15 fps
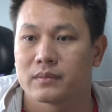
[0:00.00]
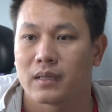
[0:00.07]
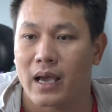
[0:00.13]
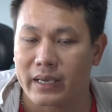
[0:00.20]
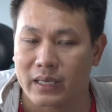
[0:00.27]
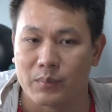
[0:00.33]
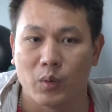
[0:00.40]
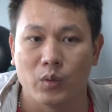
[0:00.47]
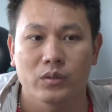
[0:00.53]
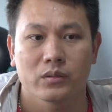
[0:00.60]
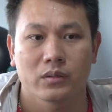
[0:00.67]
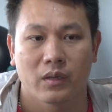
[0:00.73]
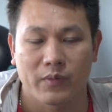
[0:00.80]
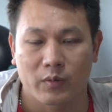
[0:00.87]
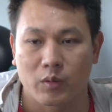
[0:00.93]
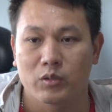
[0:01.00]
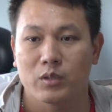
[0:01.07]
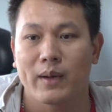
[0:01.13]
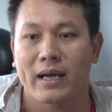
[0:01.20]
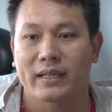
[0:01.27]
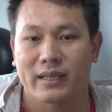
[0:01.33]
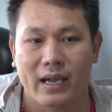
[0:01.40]
hai gặp bốn vòng đấu thứ
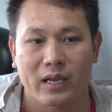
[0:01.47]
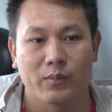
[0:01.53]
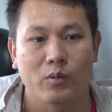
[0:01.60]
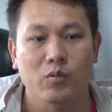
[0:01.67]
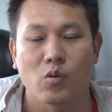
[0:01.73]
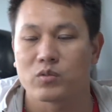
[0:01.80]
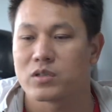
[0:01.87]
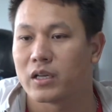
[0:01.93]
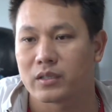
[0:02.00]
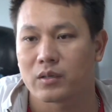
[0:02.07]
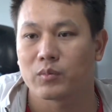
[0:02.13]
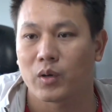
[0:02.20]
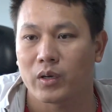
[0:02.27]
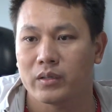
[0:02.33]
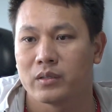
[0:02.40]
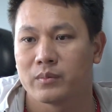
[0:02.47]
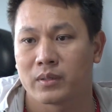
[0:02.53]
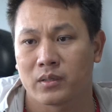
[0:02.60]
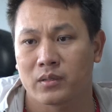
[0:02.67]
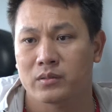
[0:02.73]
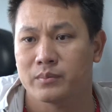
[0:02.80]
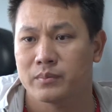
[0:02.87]
ba thì hai đội bóng cùng giờ thì không nói nhưng mà
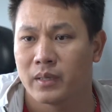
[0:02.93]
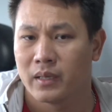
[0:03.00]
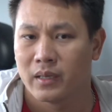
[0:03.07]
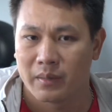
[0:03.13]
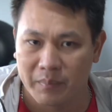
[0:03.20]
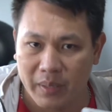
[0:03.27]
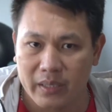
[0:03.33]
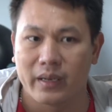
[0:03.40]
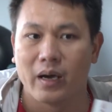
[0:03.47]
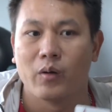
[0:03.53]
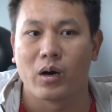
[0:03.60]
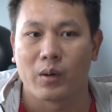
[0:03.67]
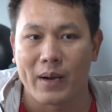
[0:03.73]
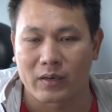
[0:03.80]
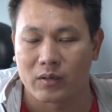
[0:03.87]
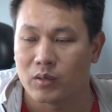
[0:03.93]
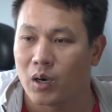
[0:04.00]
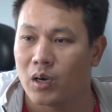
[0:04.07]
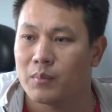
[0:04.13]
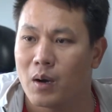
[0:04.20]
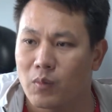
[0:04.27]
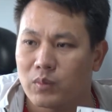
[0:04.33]
nó biết đâu ở bảng đấu
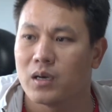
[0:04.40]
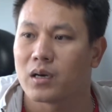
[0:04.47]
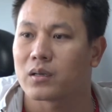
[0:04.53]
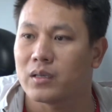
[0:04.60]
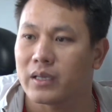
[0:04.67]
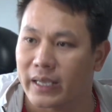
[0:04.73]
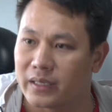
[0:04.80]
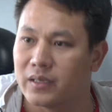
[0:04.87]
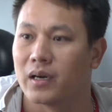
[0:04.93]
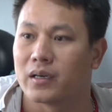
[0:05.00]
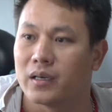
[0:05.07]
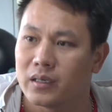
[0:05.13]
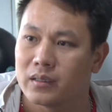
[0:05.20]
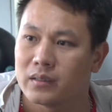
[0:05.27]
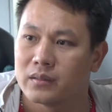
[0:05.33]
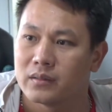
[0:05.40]
đó bốc được nó ảnh hưởng cơ